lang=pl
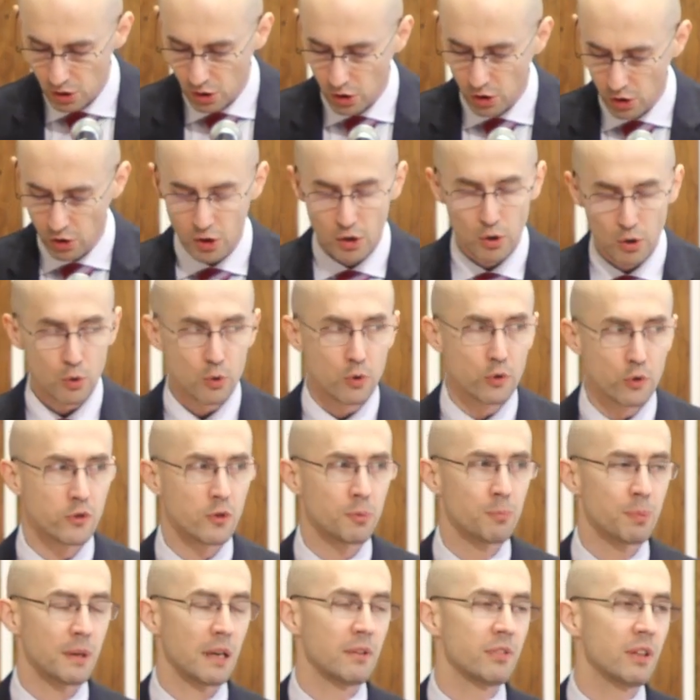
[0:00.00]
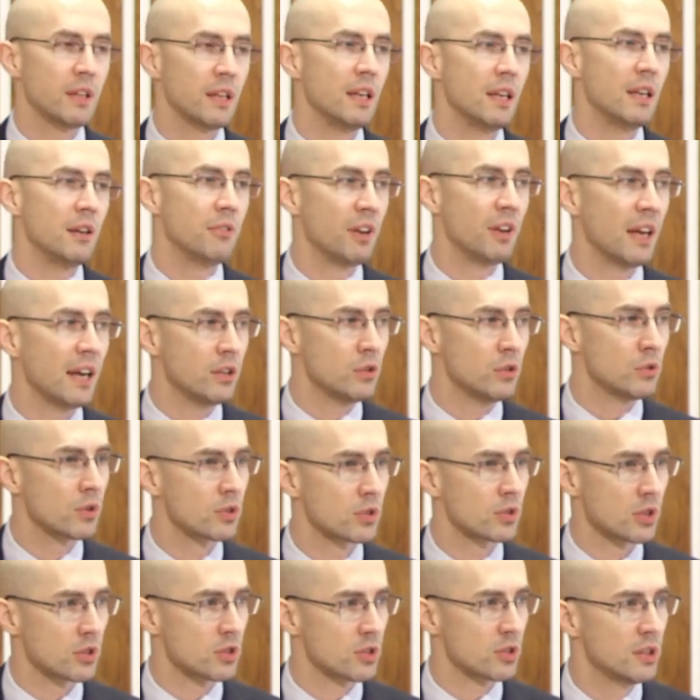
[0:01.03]
o usprawiedliwieniu
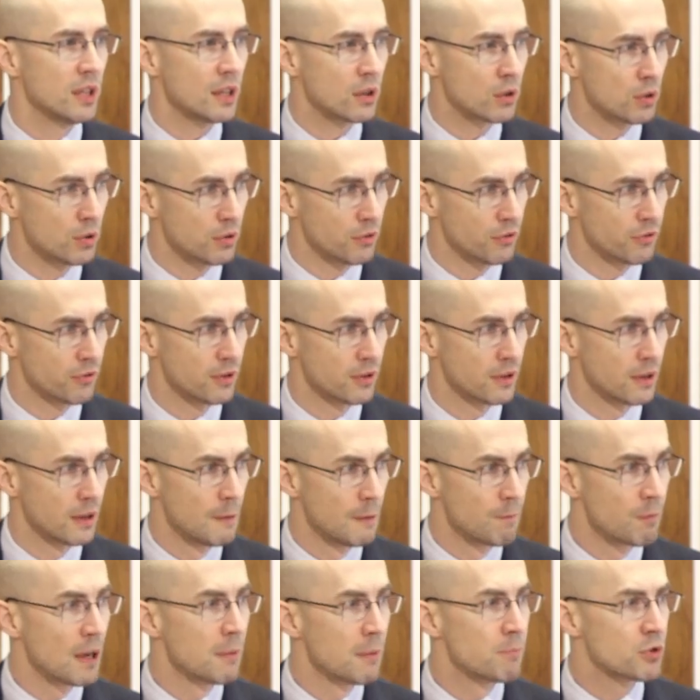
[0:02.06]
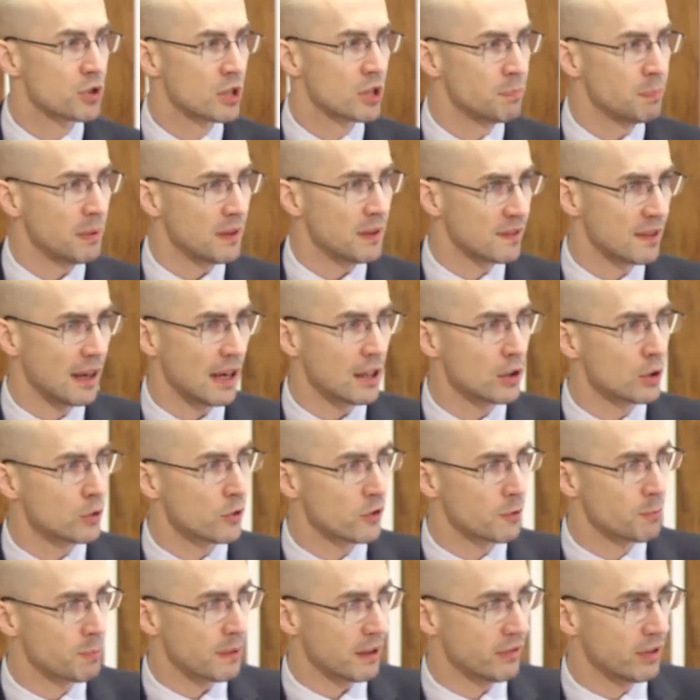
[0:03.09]
grzeszników przypisaną
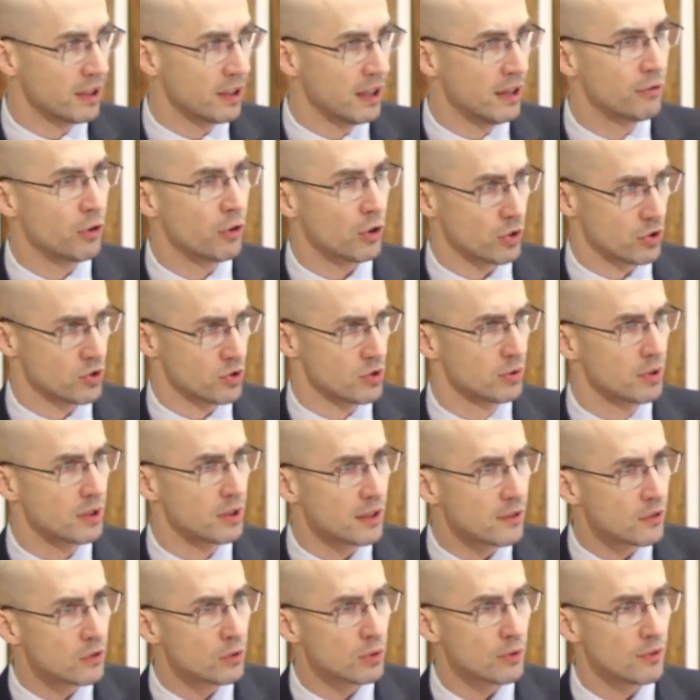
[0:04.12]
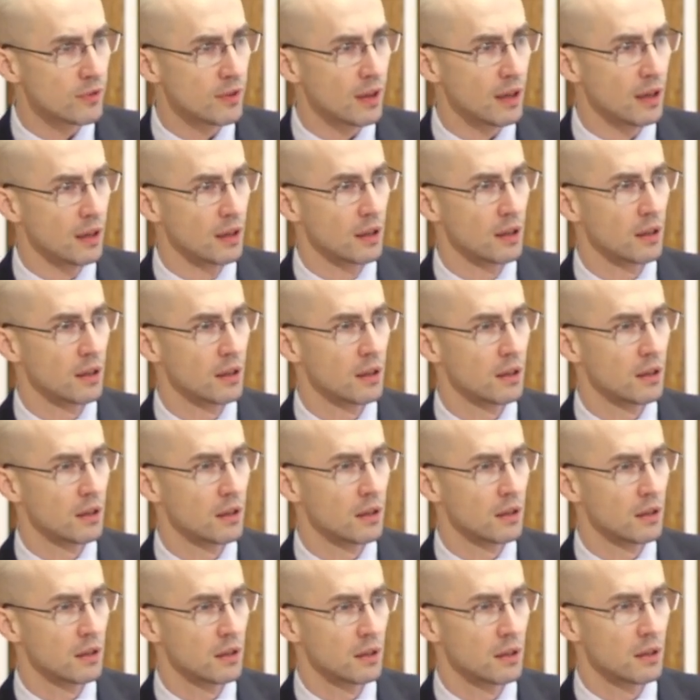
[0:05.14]
sprawiedliwością Chrystusa.
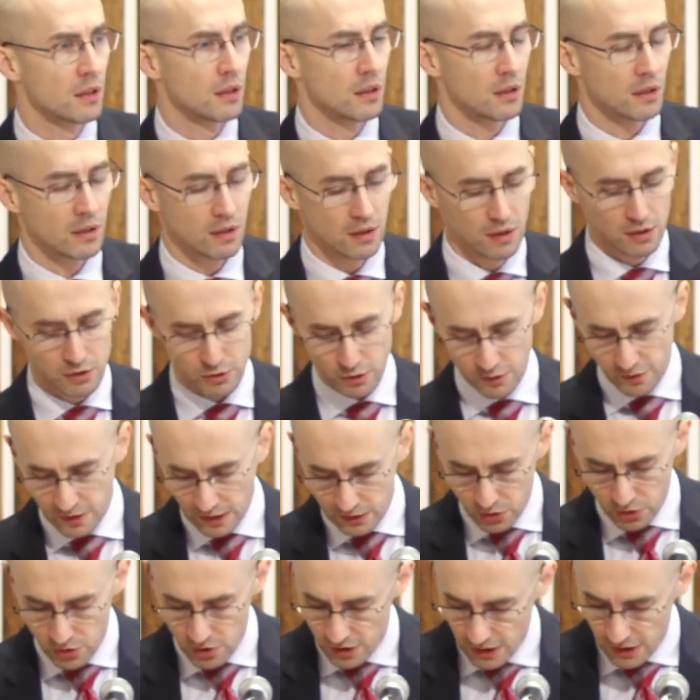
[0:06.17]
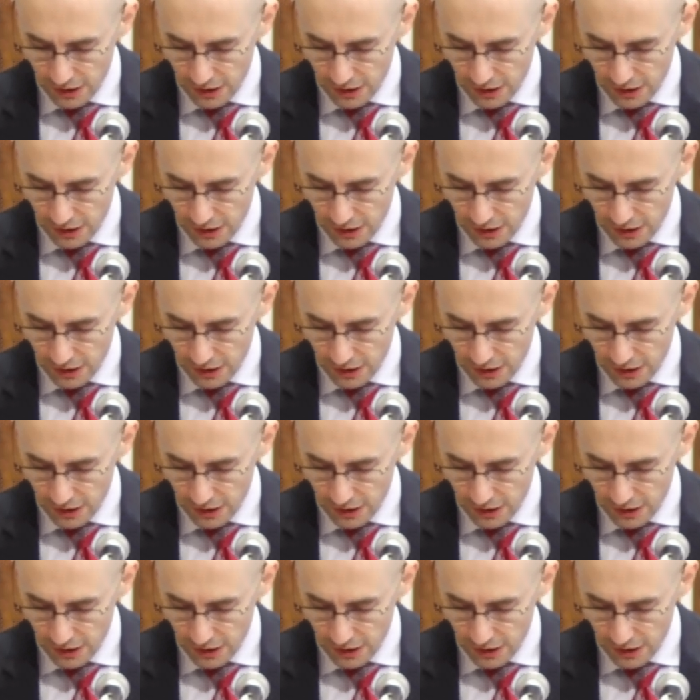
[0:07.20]
To znaczy, że